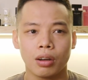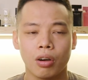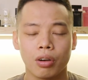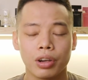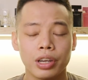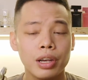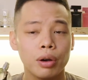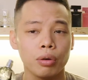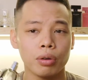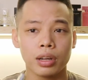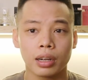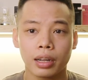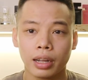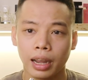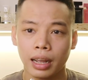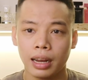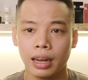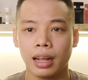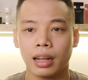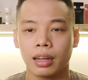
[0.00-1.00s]
họ hiểu được
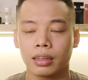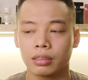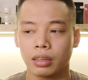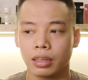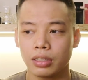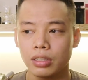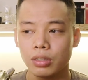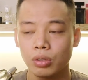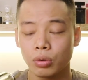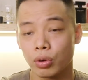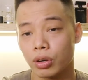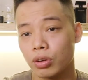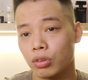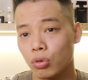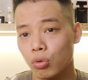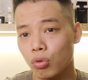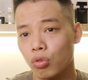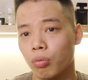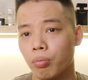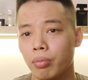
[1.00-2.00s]
cái là cái sự quyến
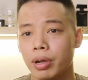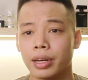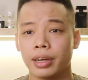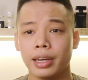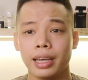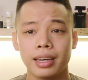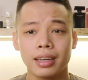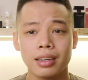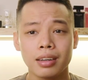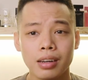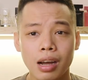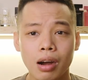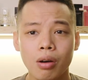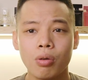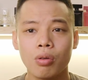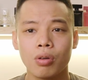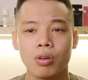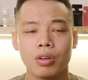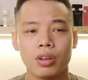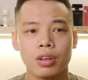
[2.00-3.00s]
rũ của mình đến từ
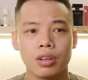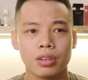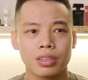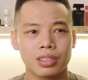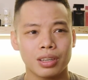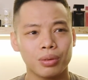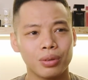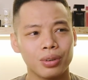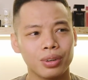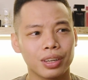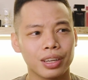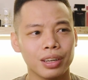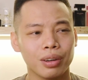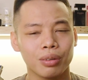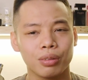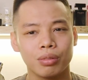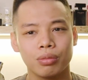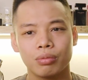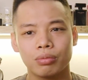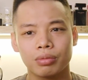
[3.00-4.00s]
đâu xong rồi
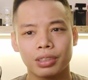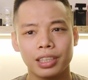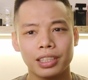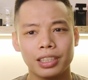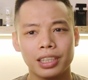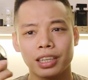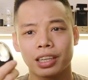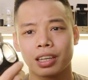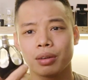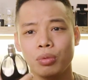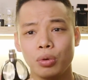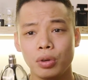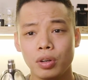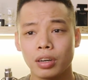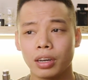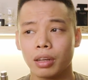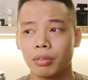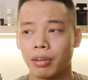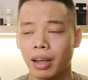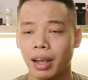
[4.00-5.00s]
kiểu cái xịt cái mùi
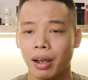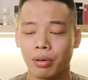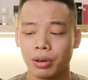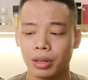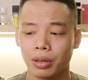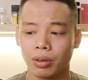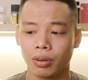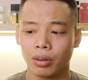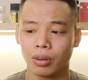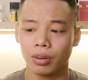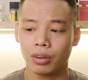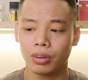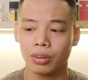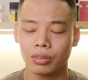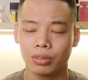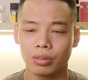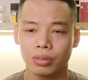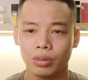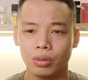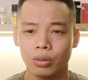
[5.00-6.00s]
hương này vào thì nó
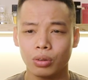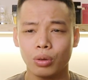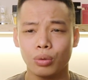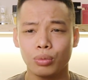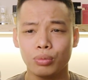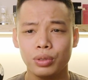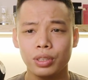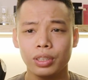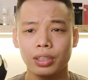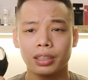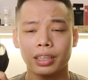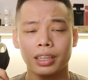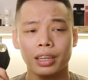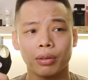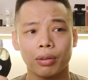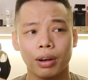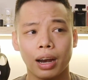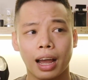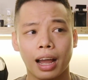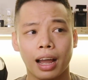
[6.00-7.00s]
đúng như
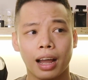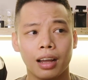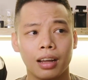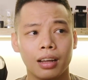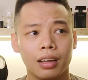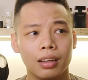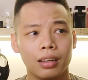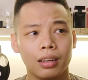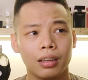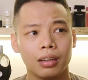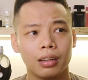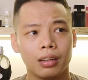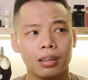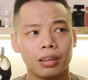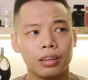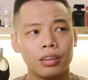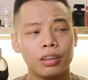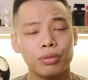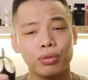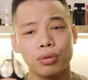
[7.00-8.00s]
kiểu là
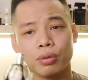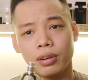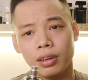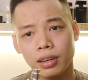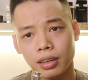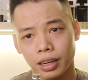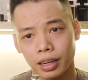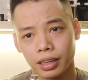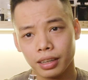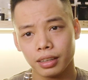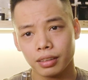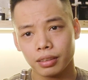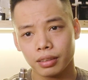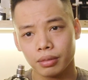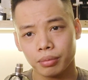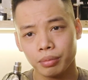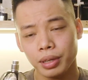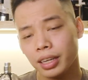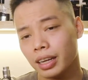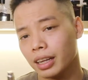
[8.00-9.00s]
người phụ nữ đấy
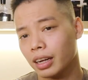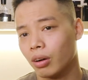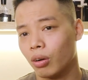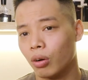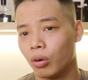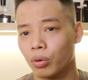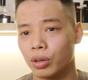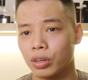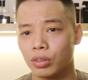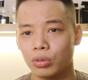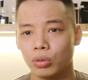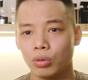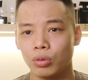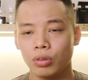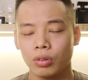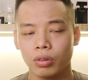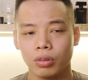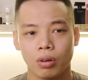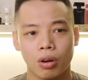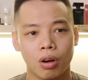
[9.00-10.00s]
biết rằng họ quyến
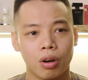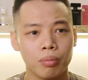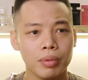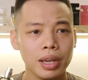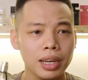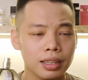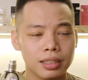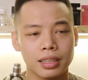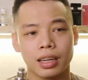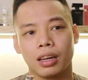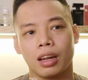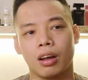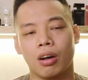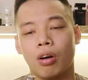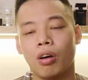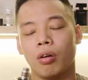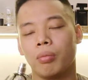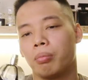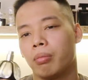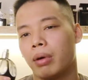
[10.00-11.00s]
rũ họ biết rằng là
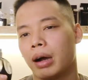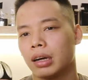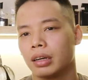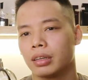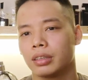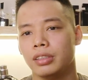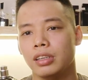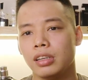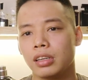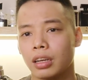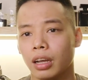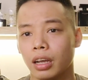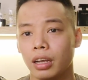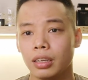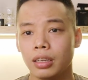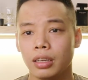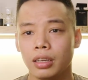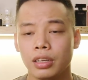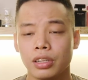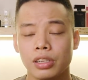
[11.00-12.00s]
họ mặc những
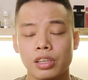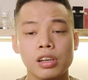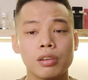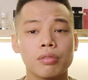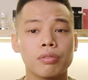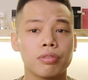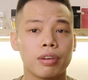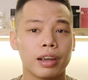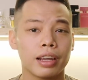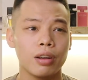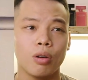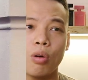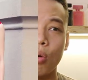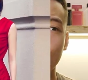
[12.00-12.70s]
cái chiếc váy